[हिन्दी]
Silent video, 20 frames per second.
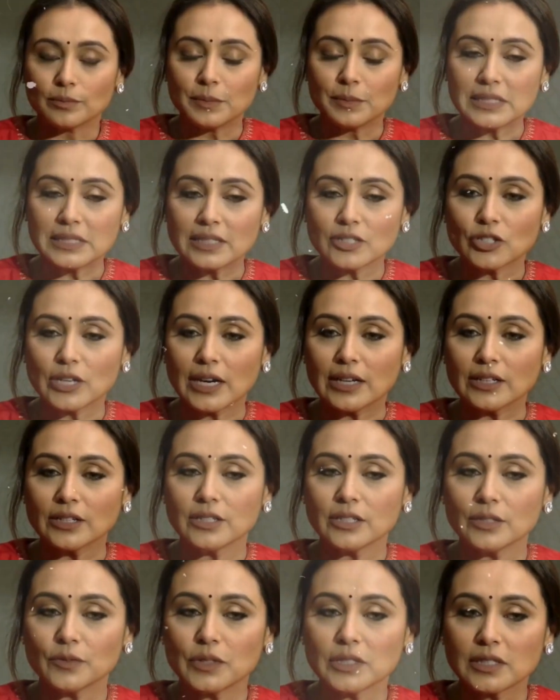मिसेस
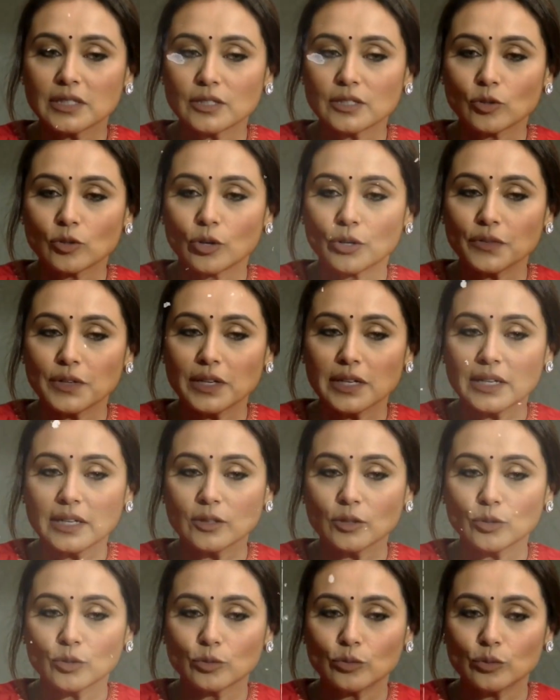चैटर्जी वर्सेस नॉर्वे के
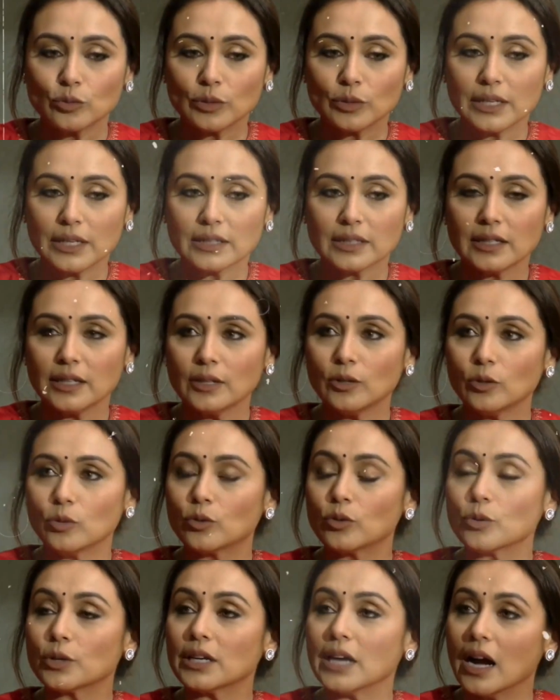थ्रू इतने
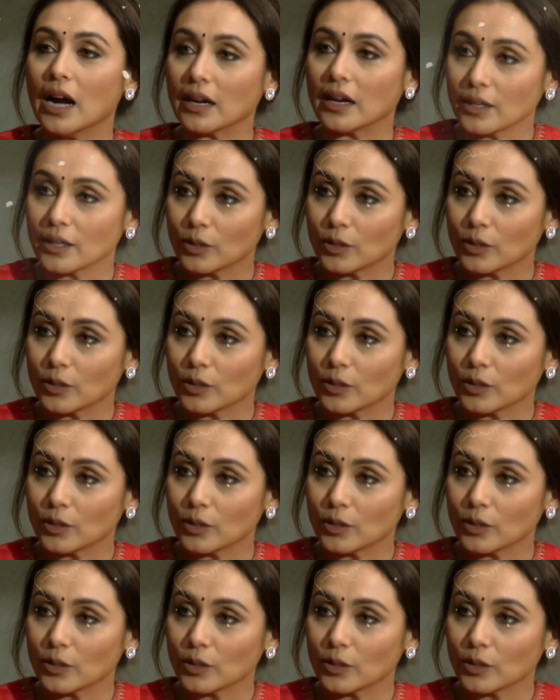लोगों की आंखें